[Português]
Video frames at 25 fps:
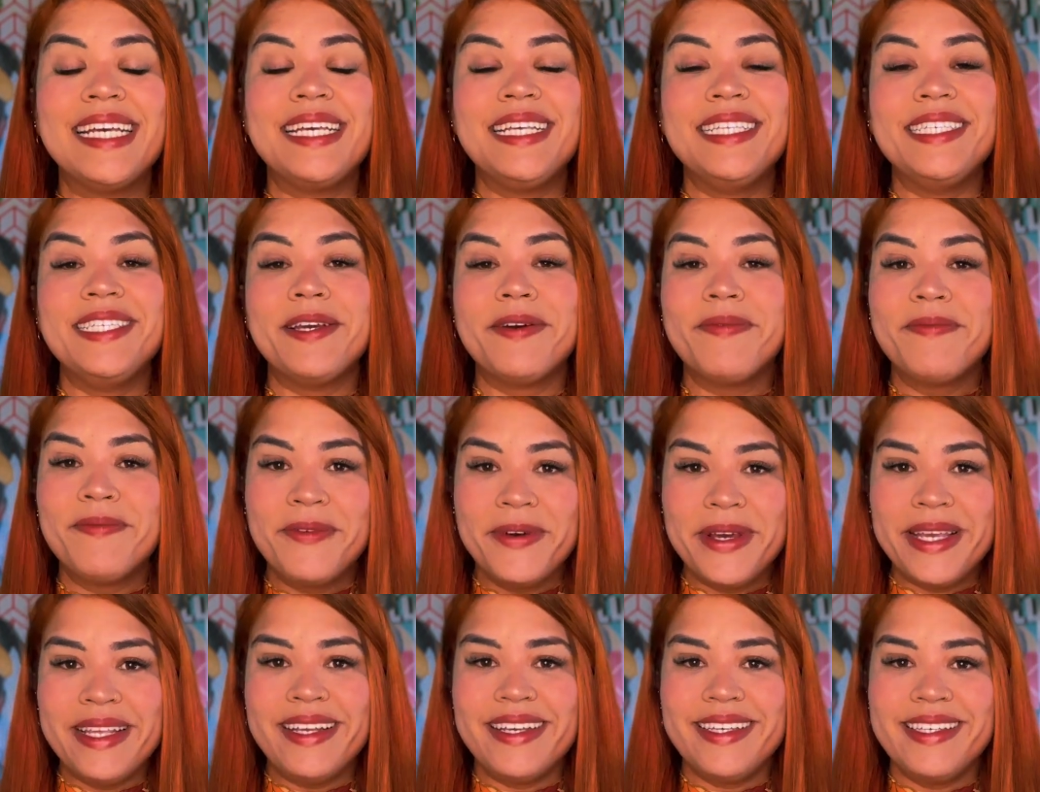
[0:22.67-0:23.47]
Tinha
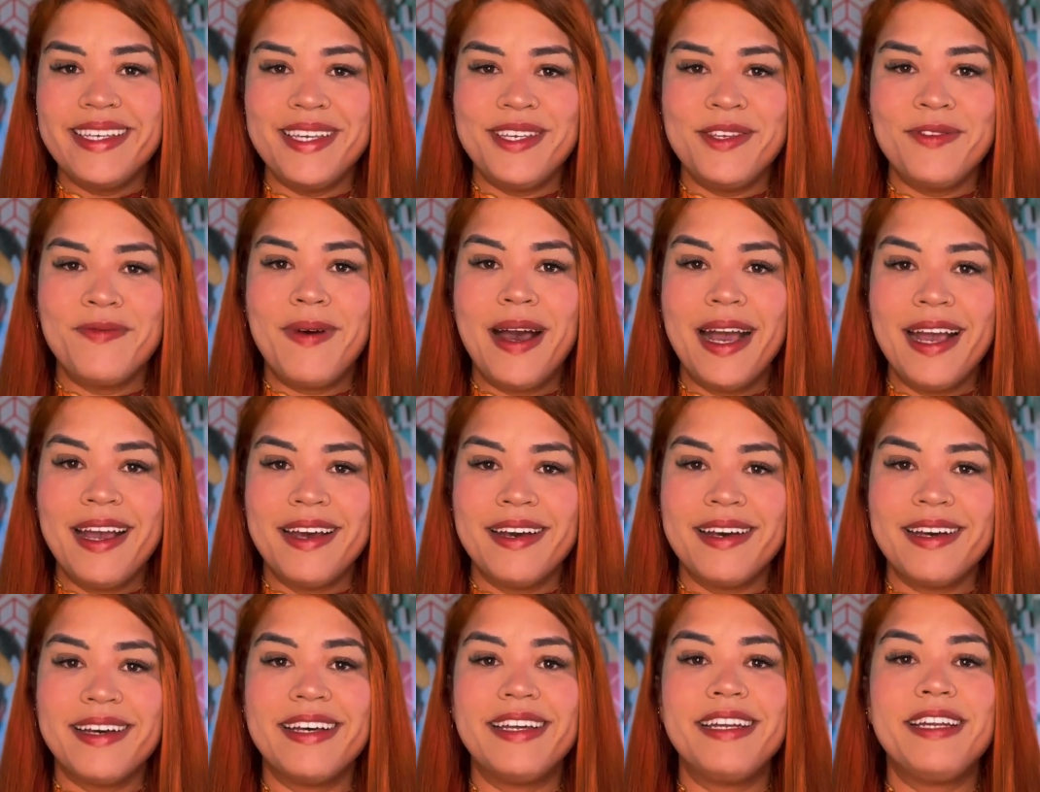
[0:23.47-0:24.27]
muita gente
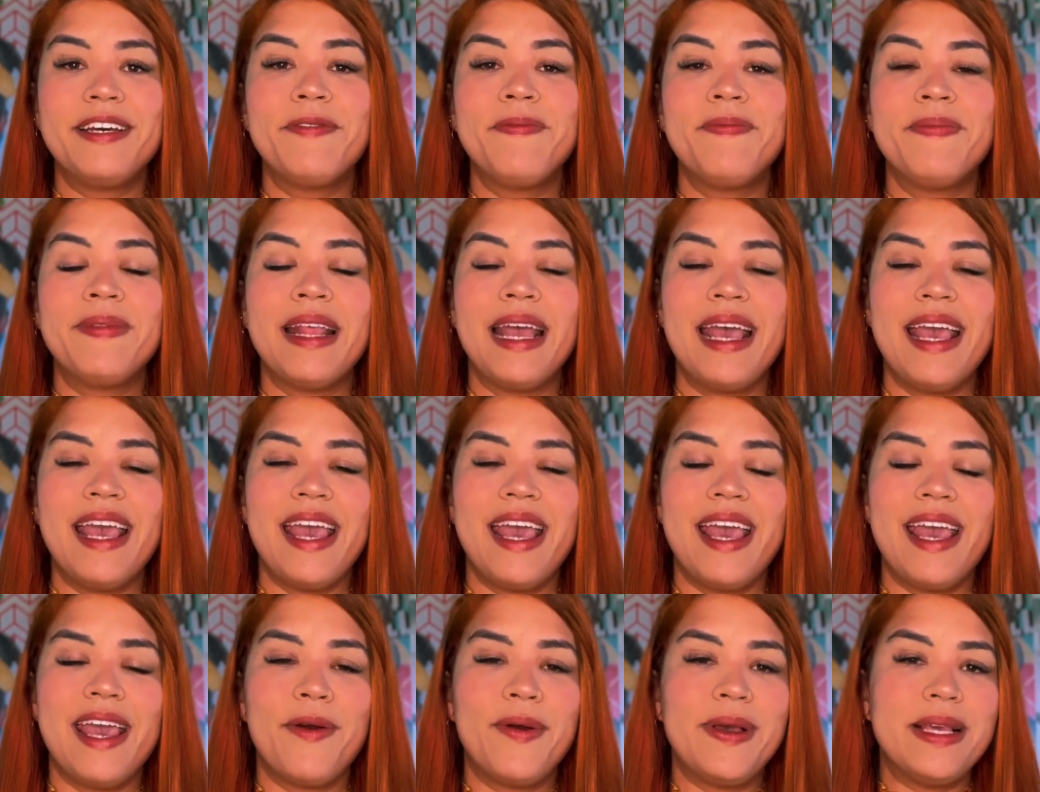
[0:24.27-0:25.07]
bacana.
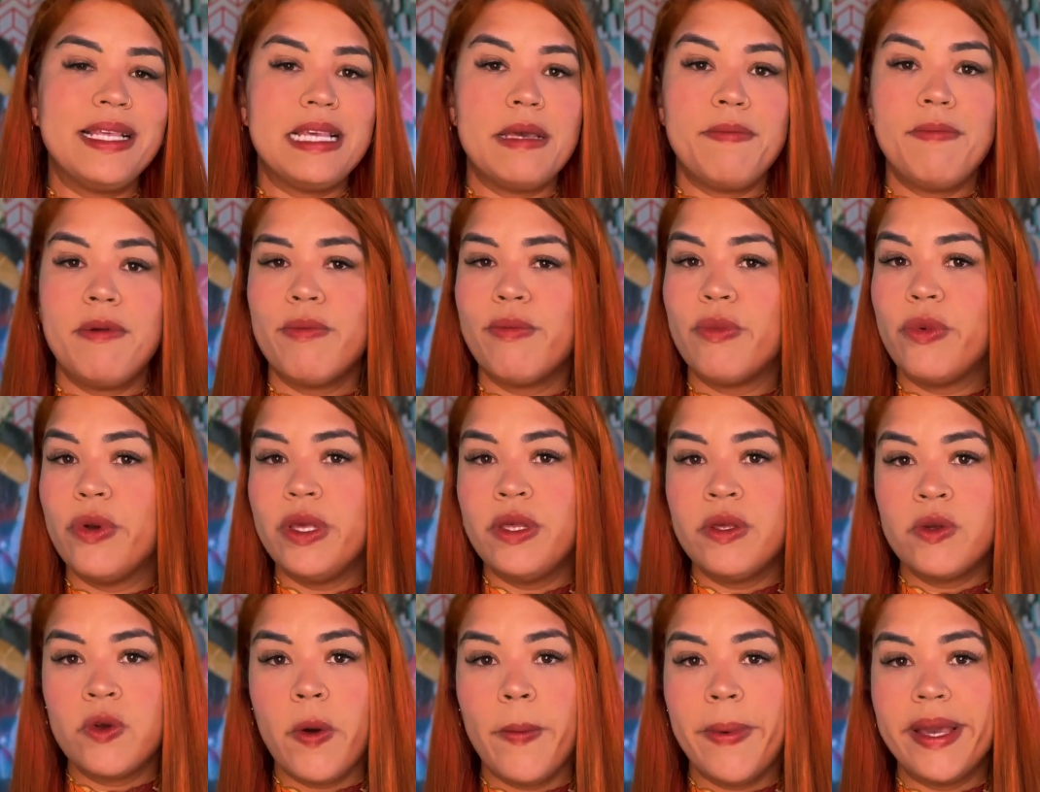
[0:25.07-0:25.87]
É, eu recebi
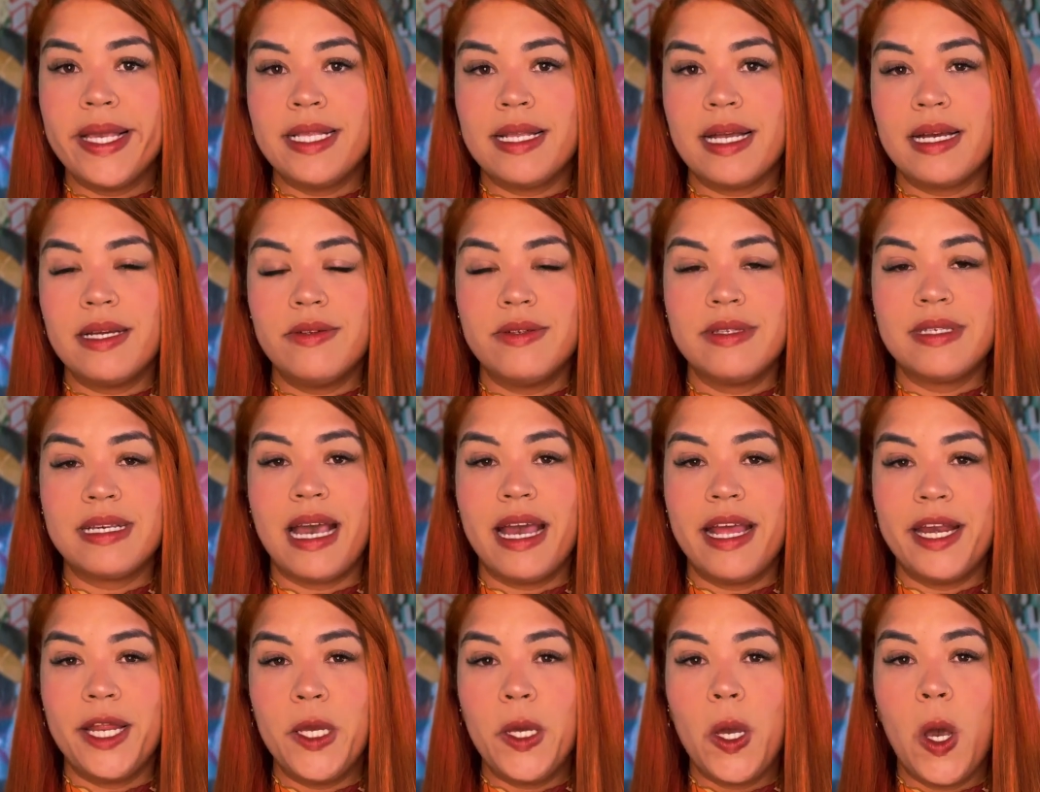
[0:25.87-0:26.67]
muitos comentários
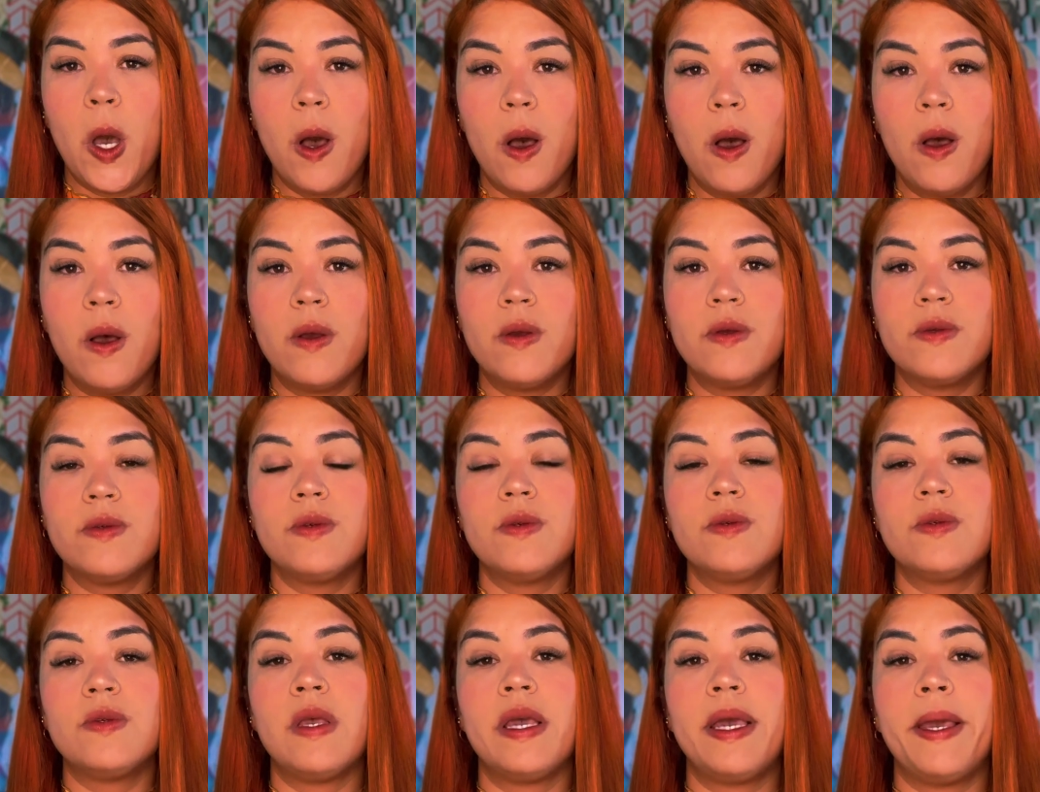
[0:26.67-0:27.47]

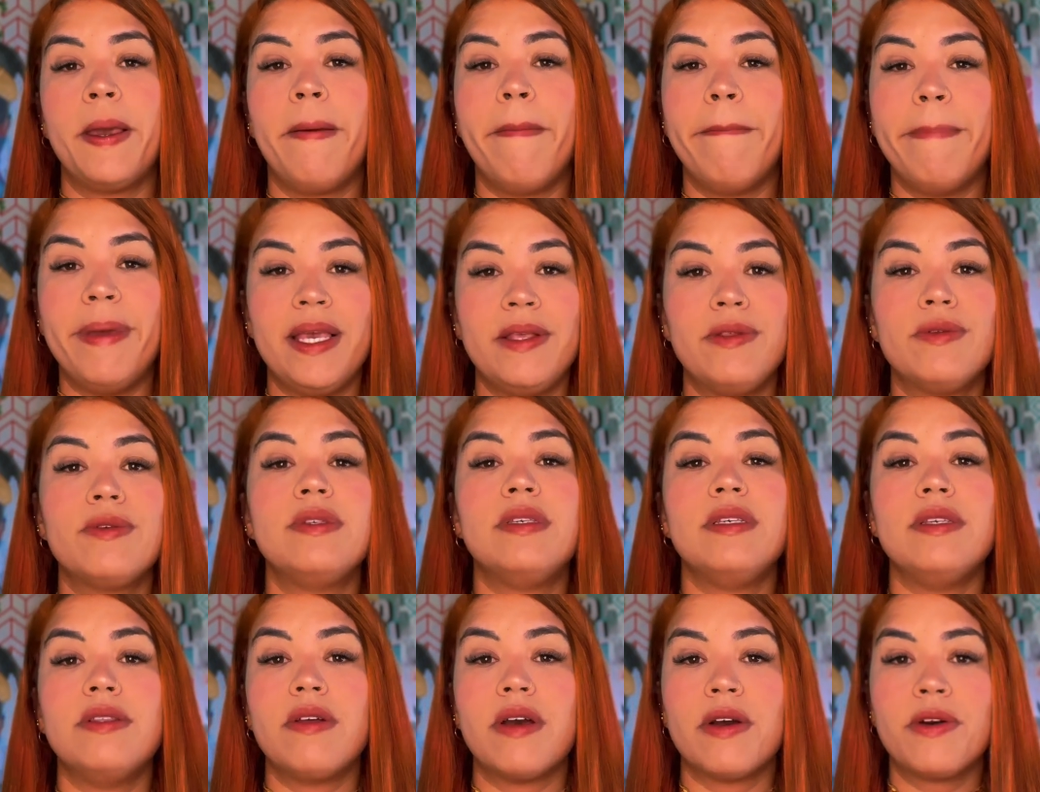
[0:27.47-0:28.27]
carinhosos, me
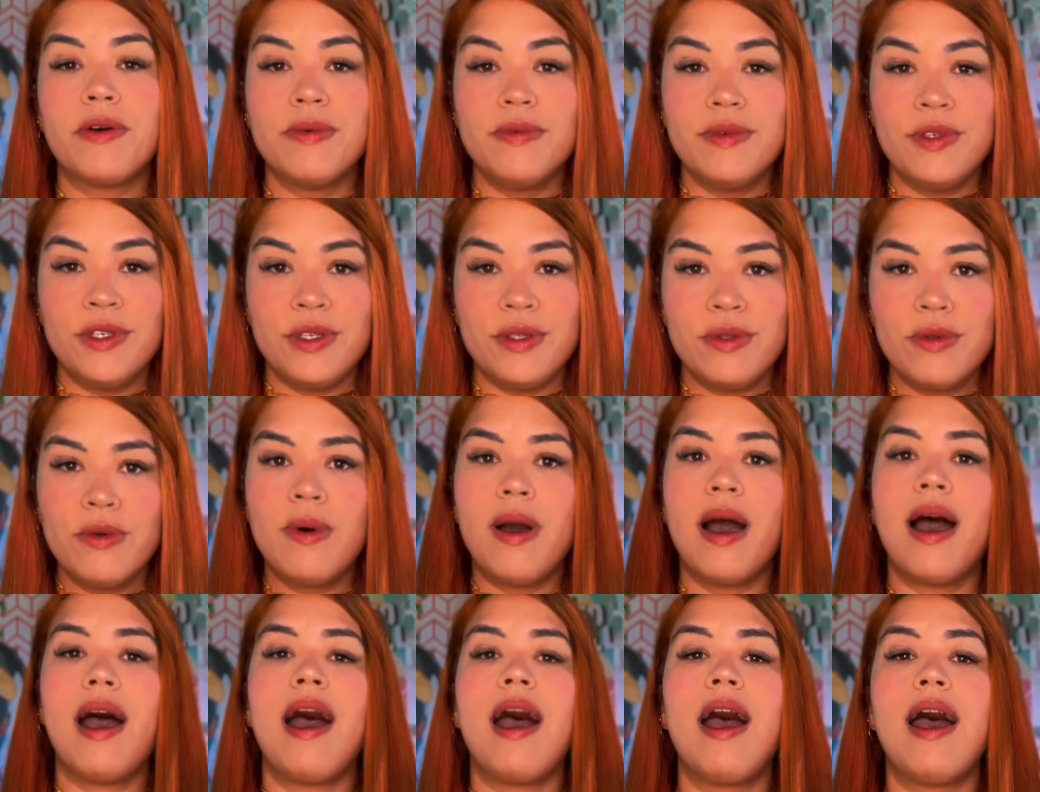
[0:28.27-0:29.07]
induzindo a
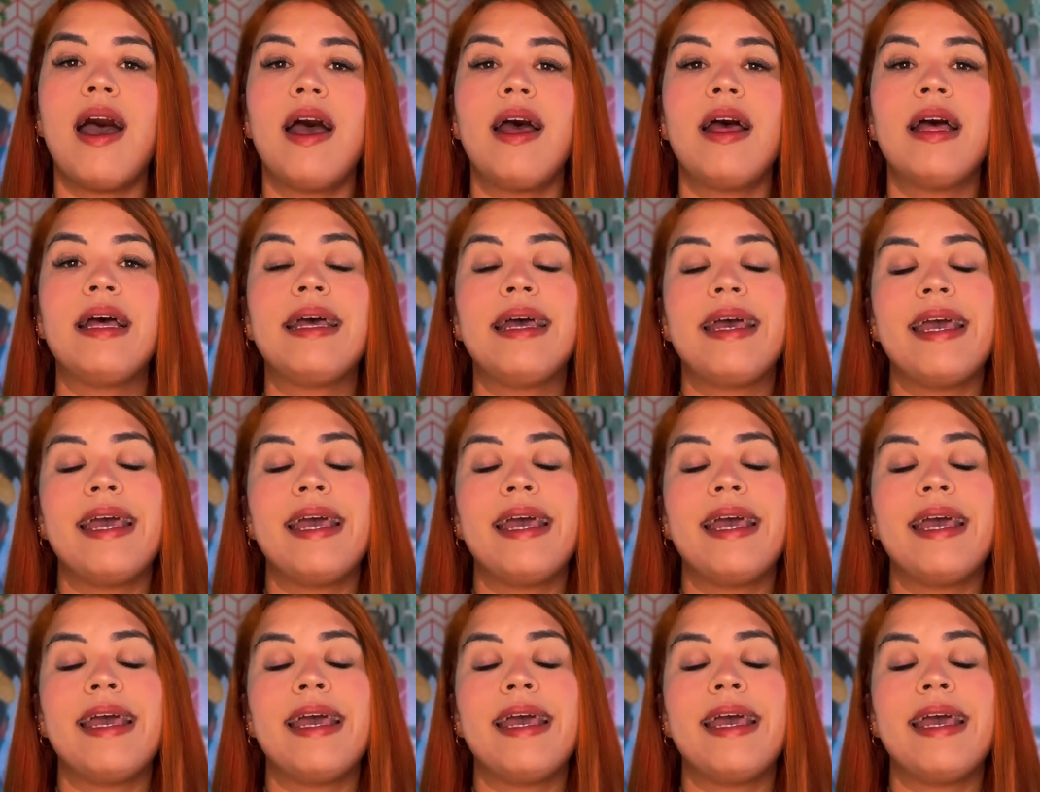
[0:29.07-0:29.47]
continuar,